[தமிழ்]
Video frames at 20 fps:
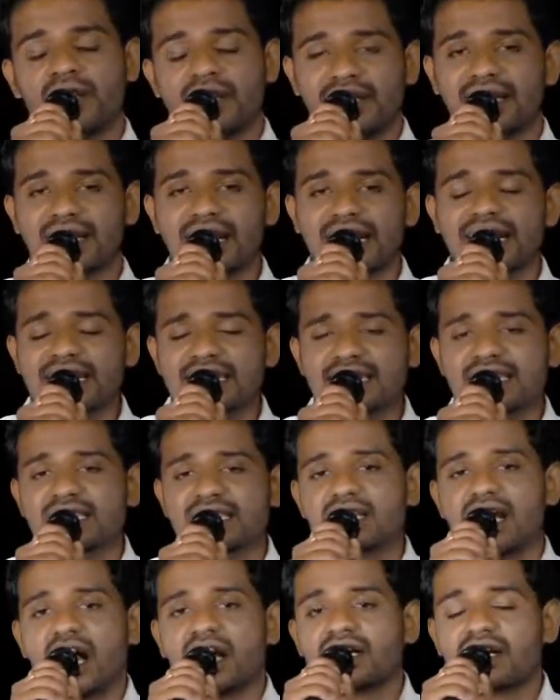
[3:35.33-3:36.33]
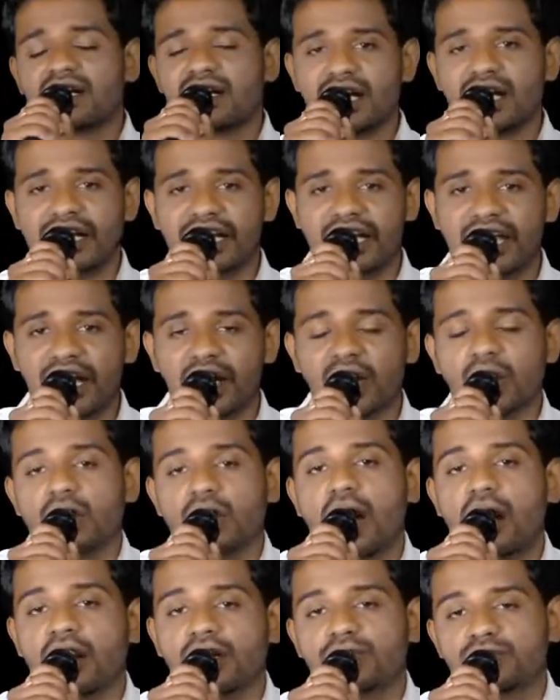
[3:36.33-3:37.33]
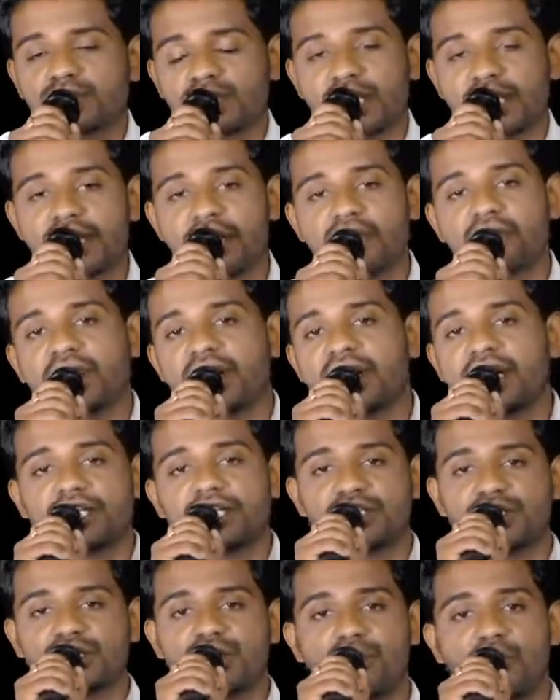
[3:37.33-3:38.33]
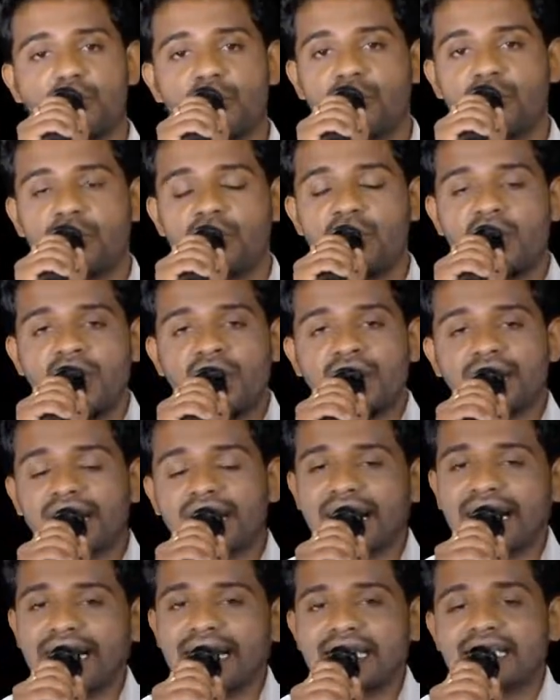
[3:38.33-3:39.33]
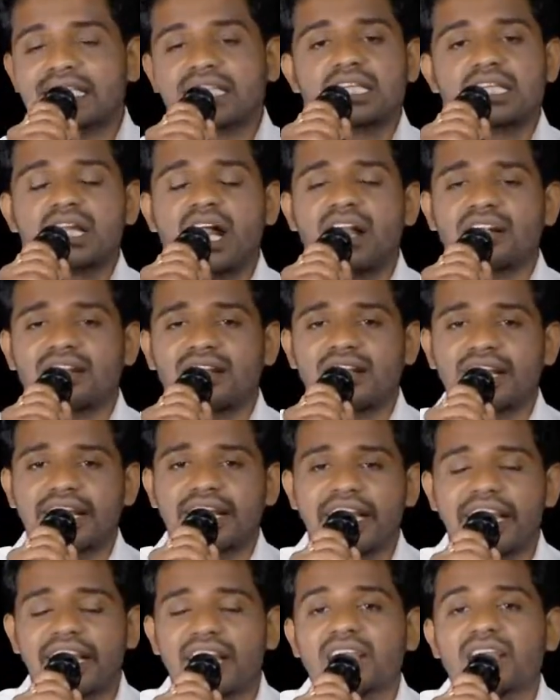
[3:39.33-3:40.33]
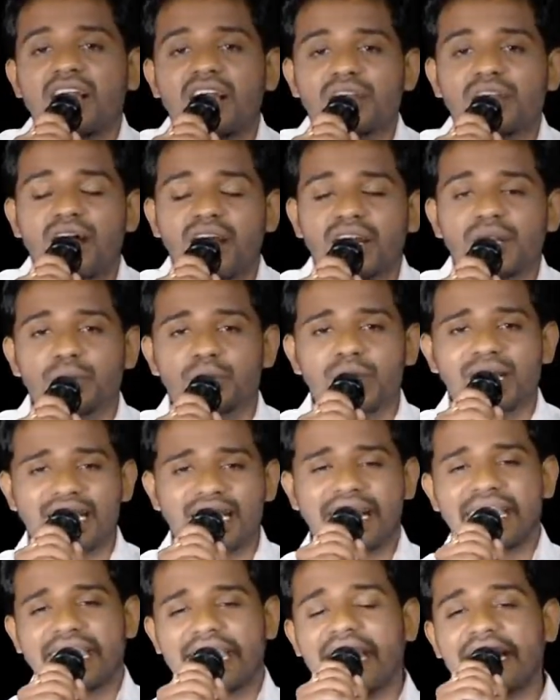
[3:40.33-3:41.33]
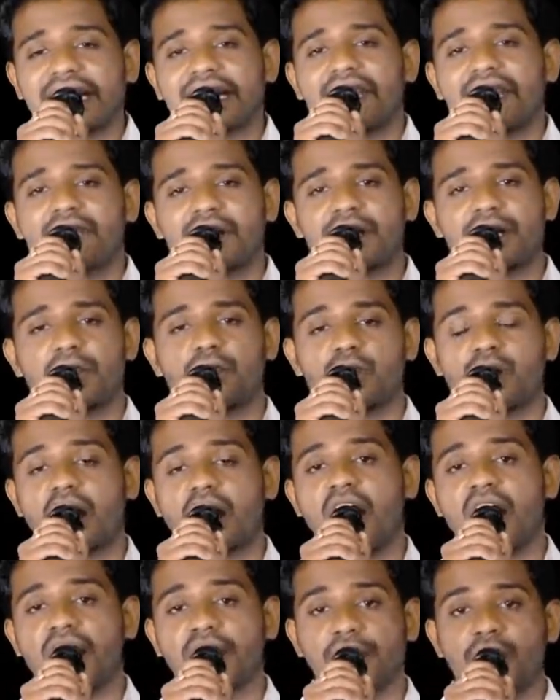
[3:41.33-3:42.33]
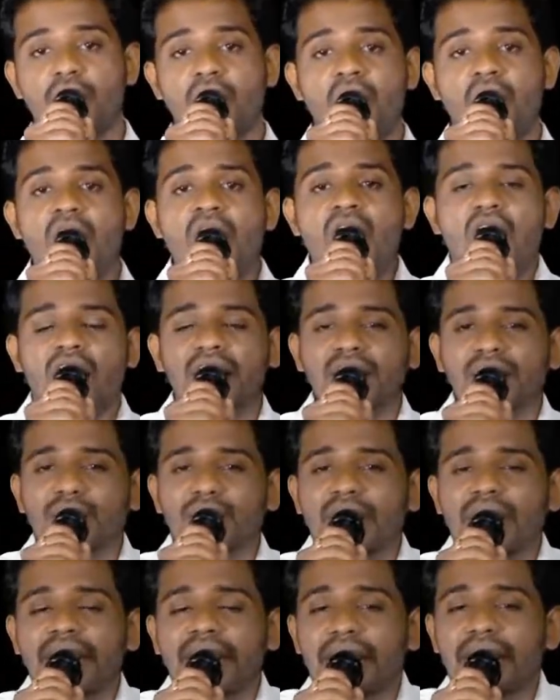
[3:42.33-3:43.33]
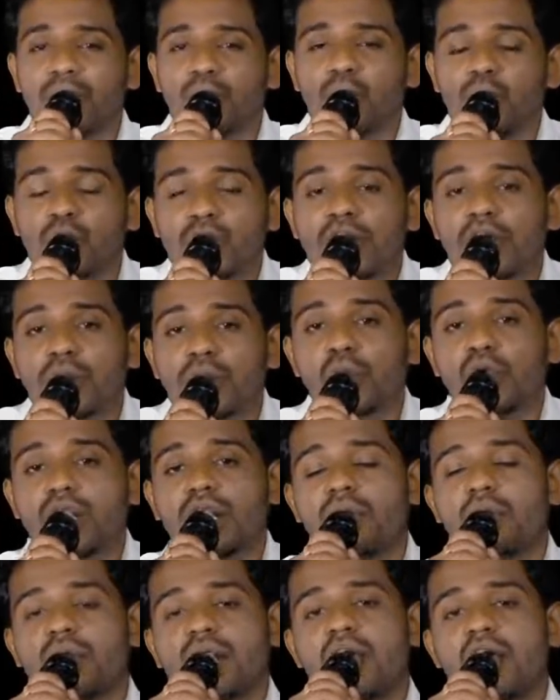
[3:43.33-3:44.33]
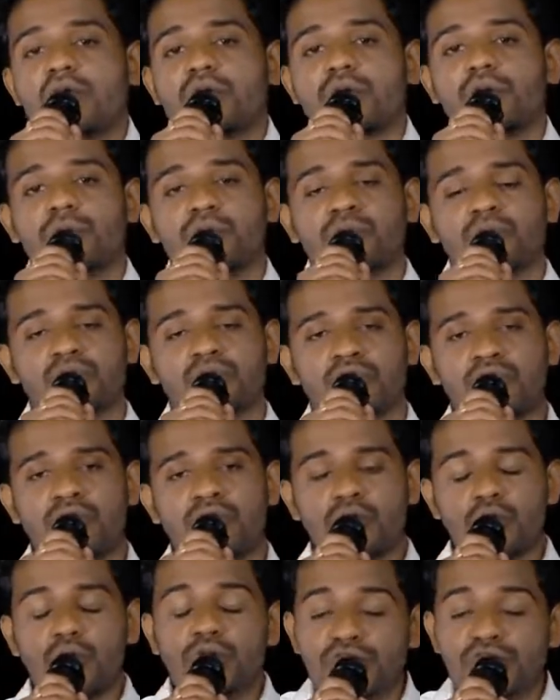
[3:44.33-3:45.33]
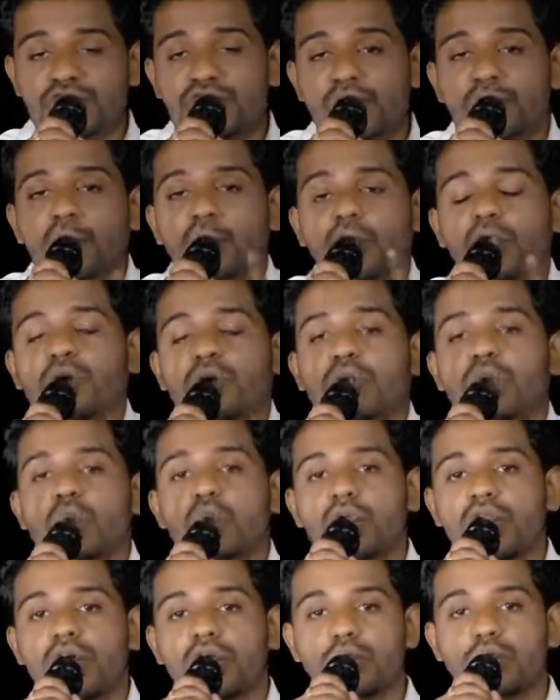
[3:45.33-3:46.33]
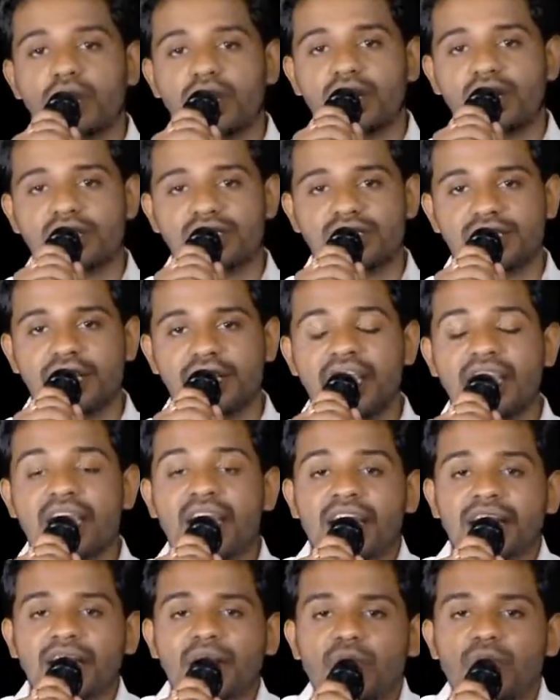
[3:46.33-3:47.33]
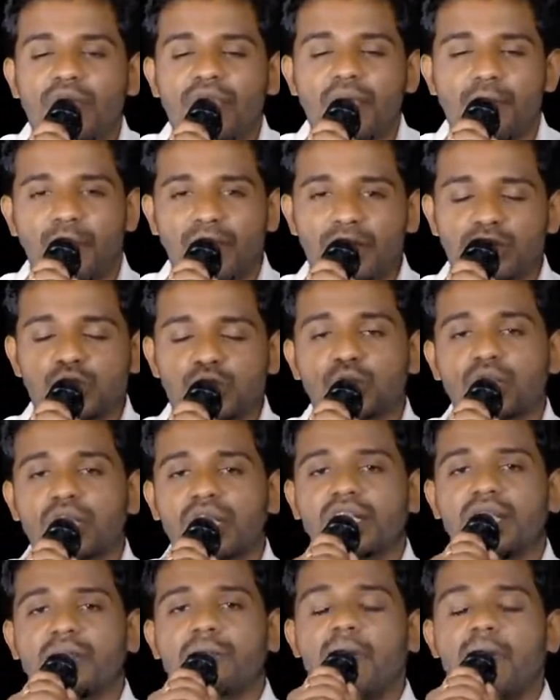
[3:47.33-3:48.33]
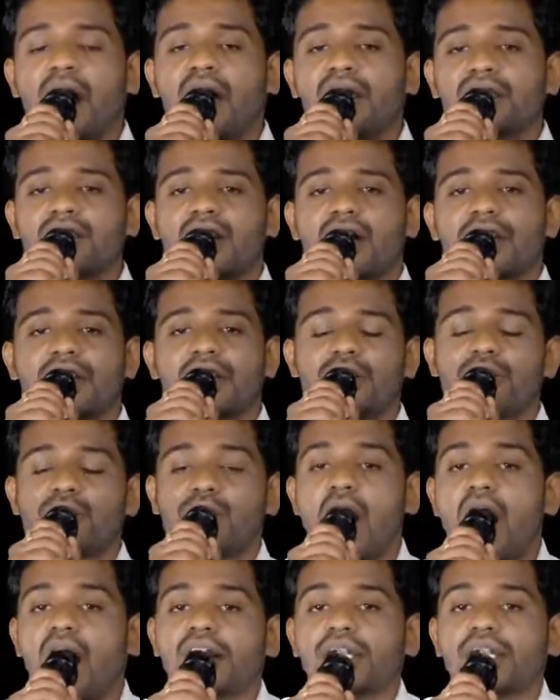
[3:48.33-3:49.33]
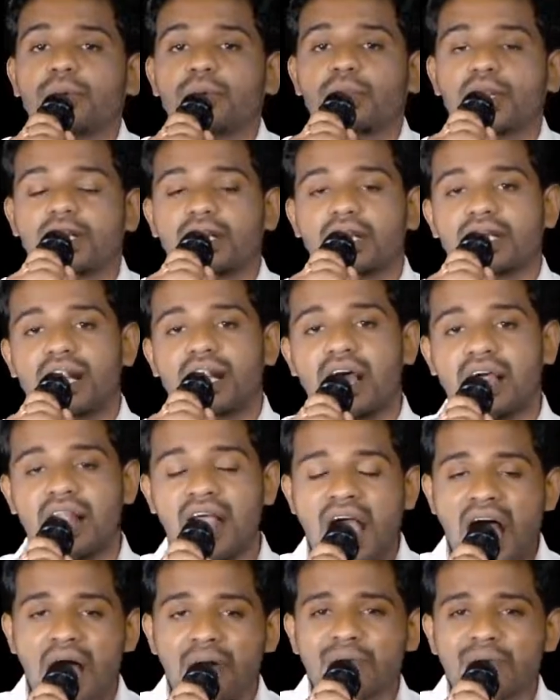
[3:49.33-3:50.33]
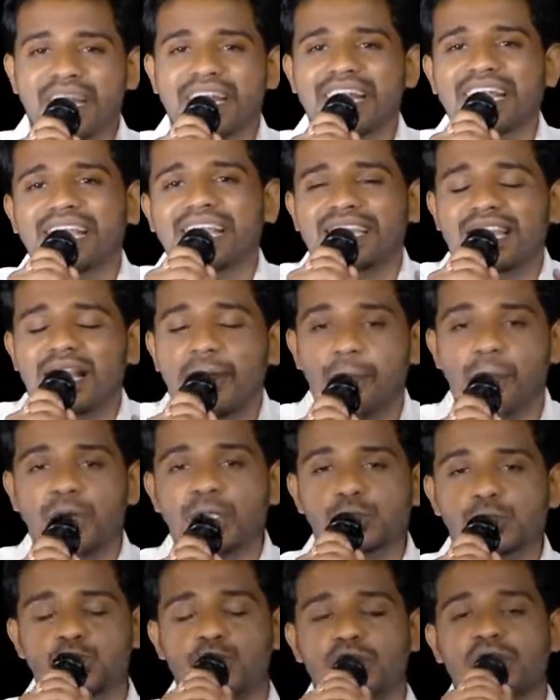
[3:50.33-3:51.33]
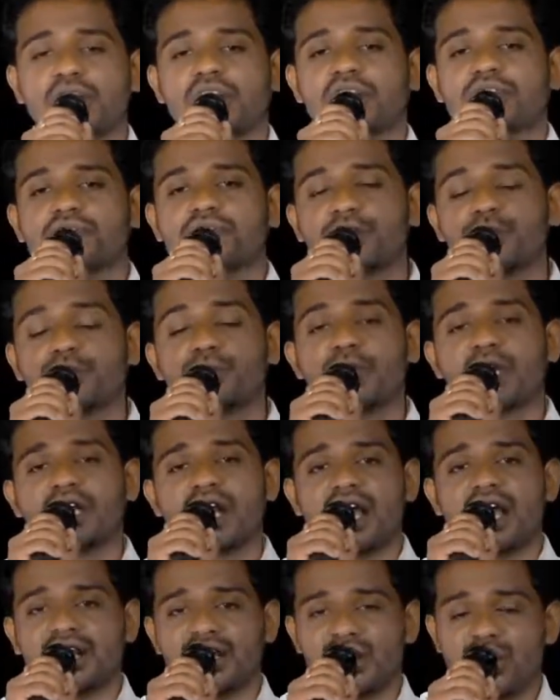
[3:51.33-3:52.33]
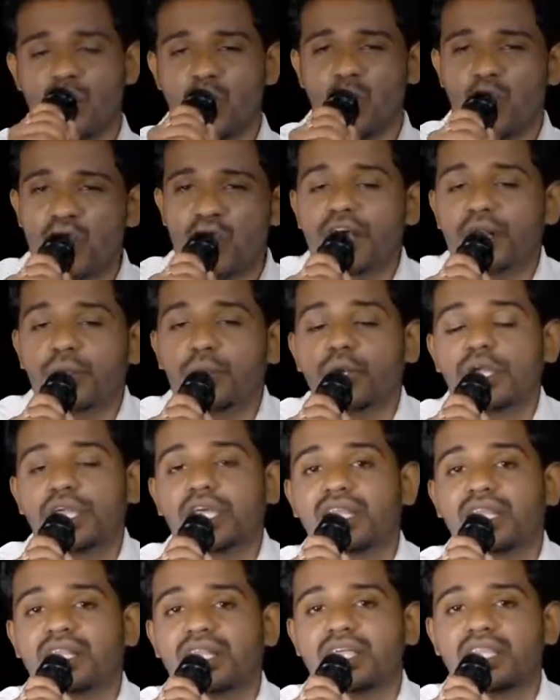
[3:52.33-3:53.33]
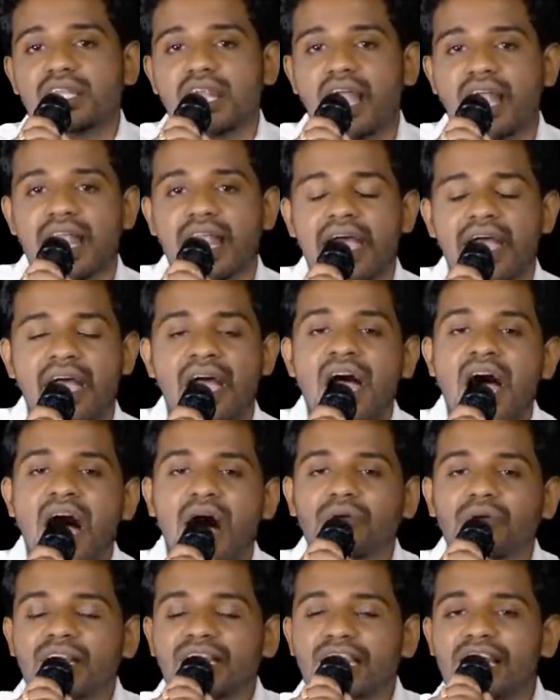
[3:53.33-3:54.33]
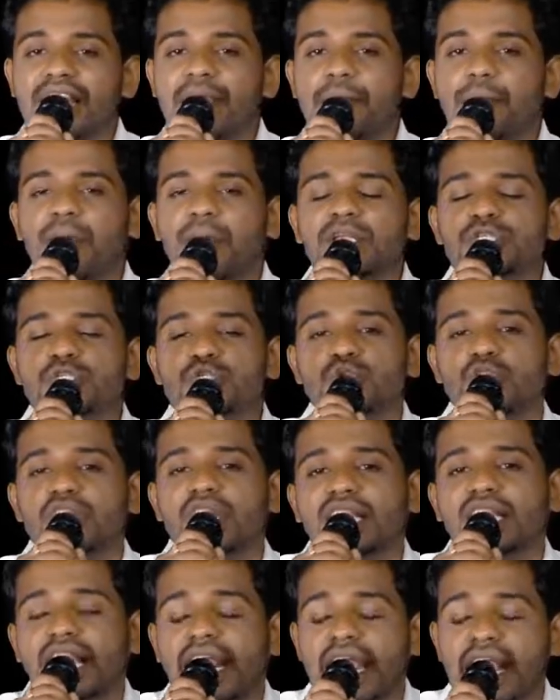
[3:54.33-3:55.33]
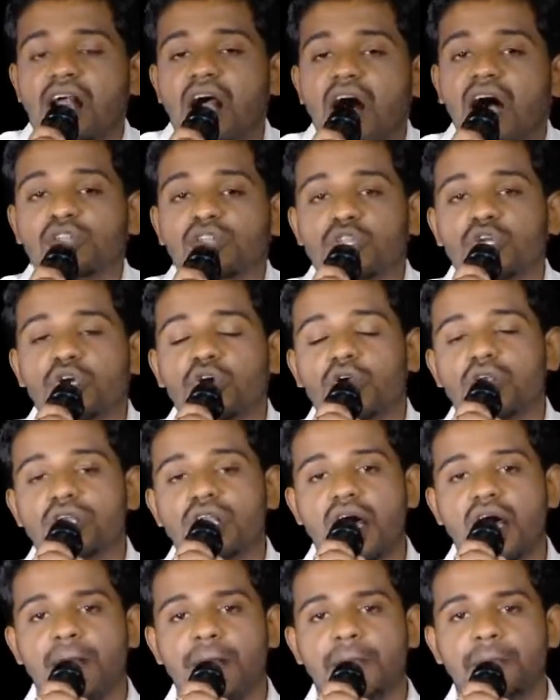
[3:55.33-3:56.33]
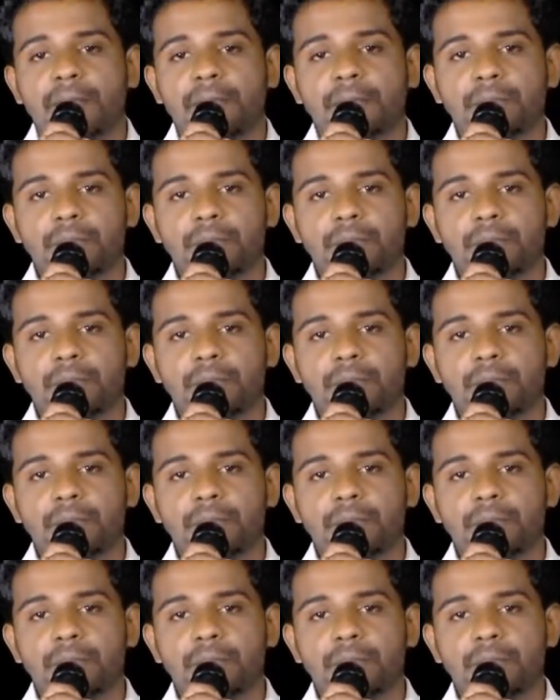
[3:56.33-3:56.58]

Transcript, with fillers: இந்த கடைசி நாட்களில் நீங்களும் நானும் செய்ய வேண்டிய ஜெபம் இந்த கடைசி நாட்களில் நீங்களும் நானும் ஆண்டவரிடத்தில் கேட்க வேண்டிய ஒரு காரியம் ஆண்டவரை என்னை உணர்வுள்ளவனாக்கும் யோசேப்புக்குள்ள ஒரு உணர்வு இருந்துச்சு தன்னுடைய பரிசுத்தத்தை பாதுகாக்கிற ஒரு ஆண்டவர் இருக்கிறார் அவர் என்னிடத்துல பரிசுத்தத்தை விரும்புகிறாருங்கிற உணர்வு இருந்ததுனால அவன் தன்னை பரிசுத்தத்திலே காத்து கொண்டான்